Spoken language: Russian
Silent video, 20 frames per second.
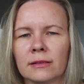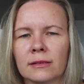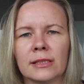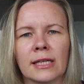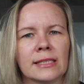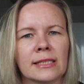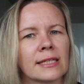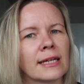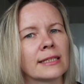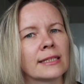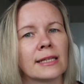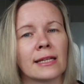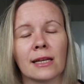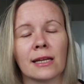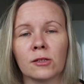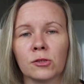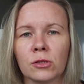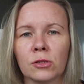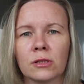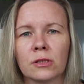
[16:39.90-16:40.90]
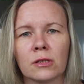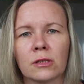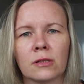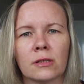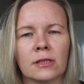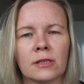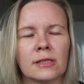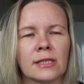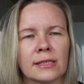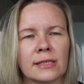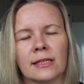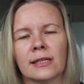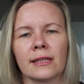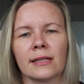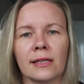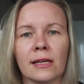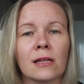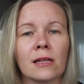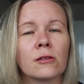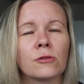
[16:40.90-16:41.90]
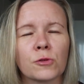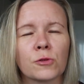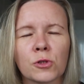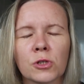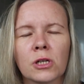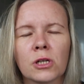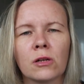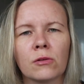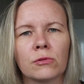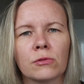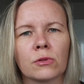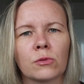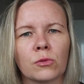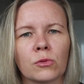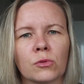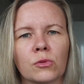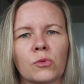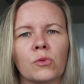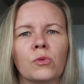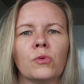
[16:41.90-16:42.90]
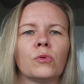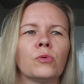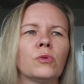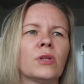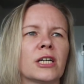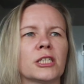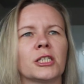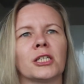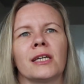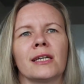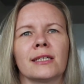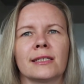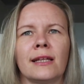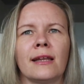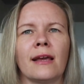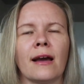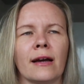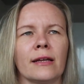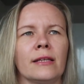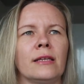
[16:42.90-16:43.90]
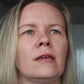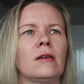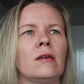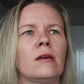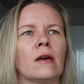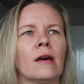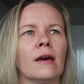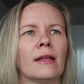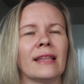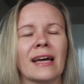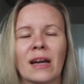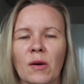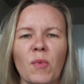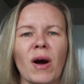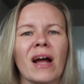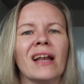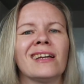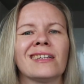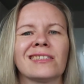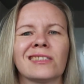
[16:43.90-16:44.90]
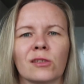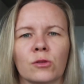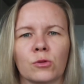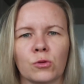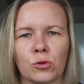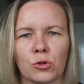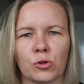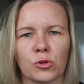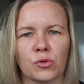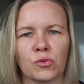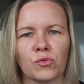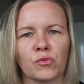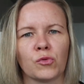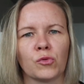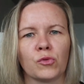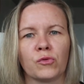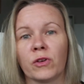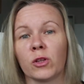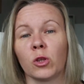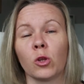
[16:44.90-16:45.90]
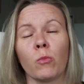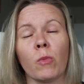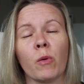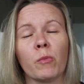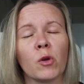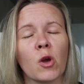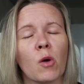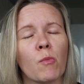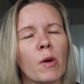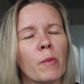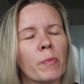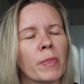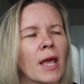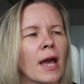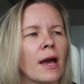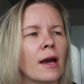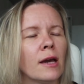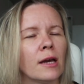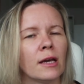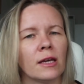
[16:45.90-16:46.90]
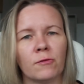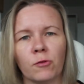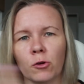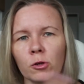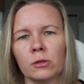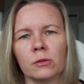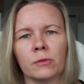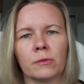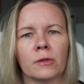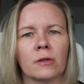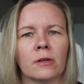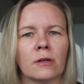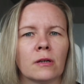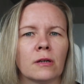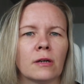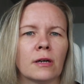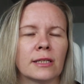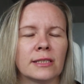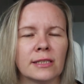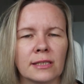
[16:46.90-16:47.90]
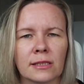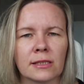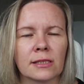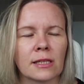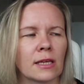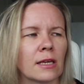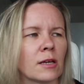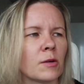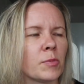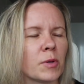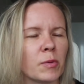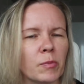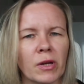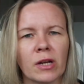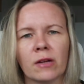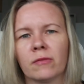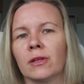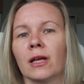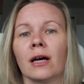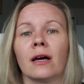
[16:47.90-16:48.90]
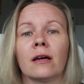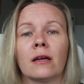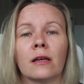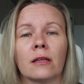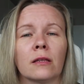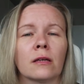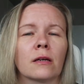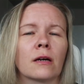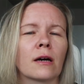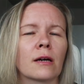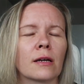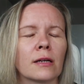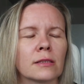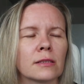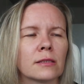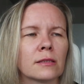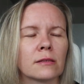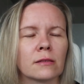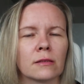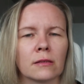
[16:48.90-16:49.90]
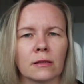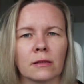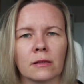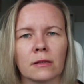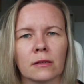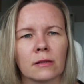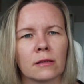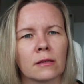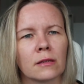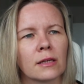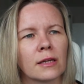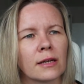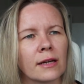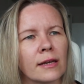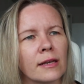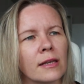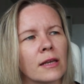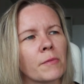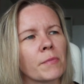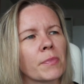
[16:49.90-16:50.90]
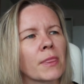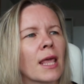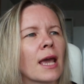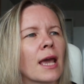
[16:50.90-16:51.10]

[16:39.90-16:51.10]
дети и родители, дети и родители чужие люди друг другу, даже если они нормально сосуществуют в одном объеме. И вот один из таких примеров, да, это как раз героиня.